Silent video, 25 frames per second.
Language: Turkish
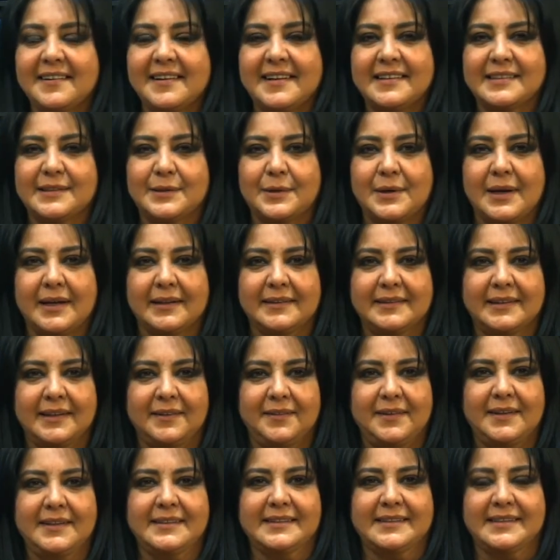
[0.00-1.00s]
Restoran TV
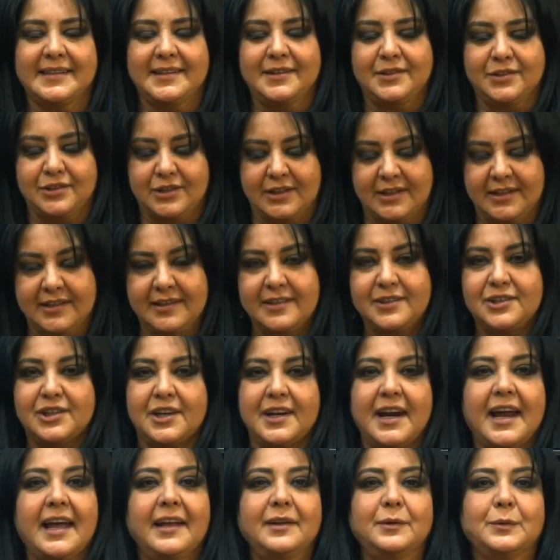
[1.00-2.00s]
izleyicileri
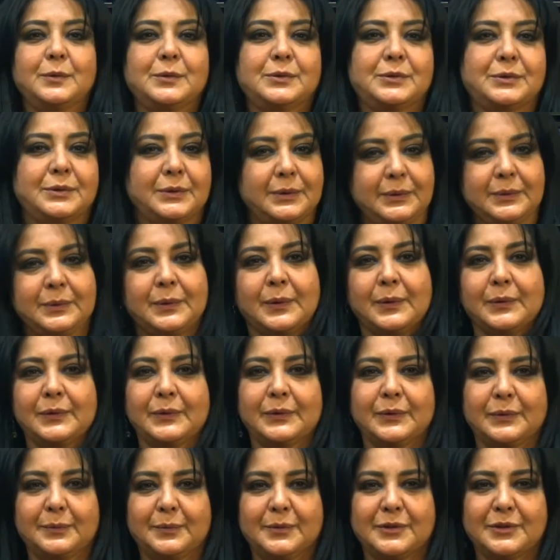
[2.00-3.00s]
Ceren Üstün
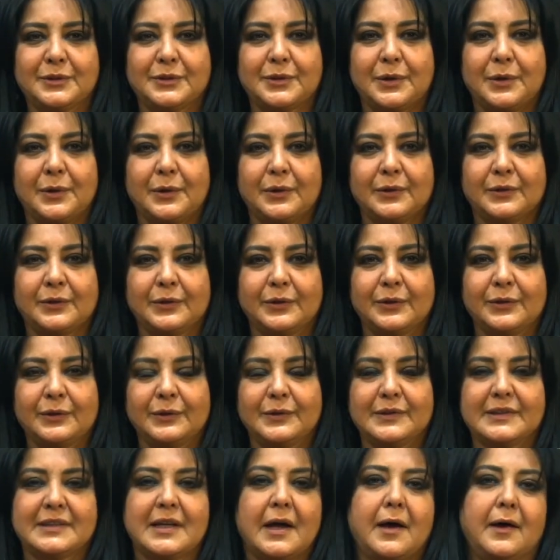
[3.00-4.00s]
konuğumuz
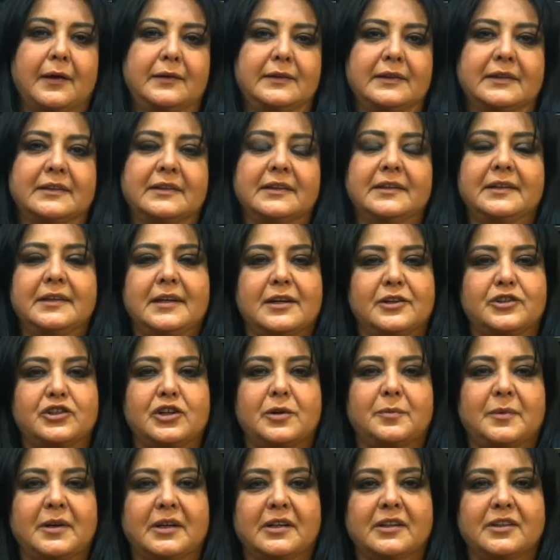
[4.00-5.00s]
oldu. Sağlıklı
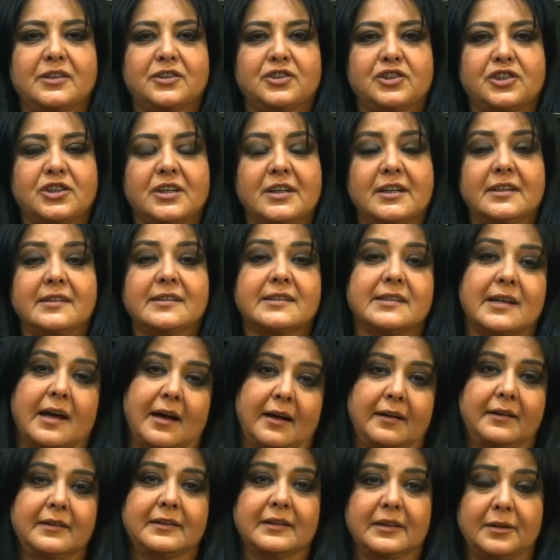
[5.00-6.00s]
yaşamak için
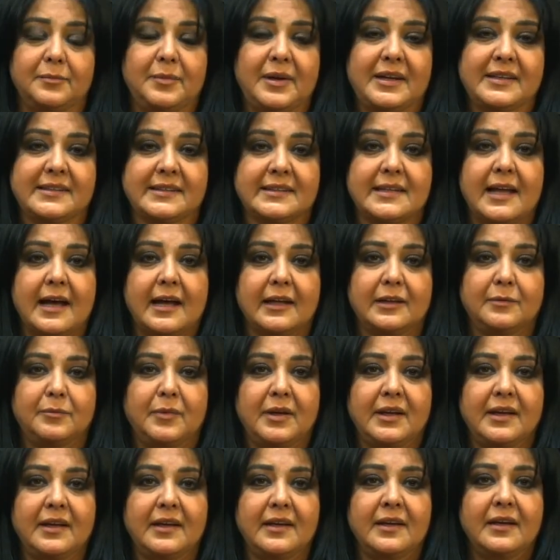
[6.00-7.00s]
sağlıklı
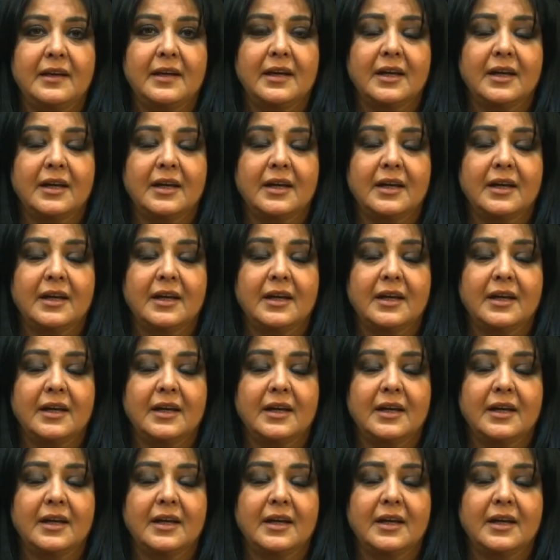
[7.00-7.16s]
beslenmeyi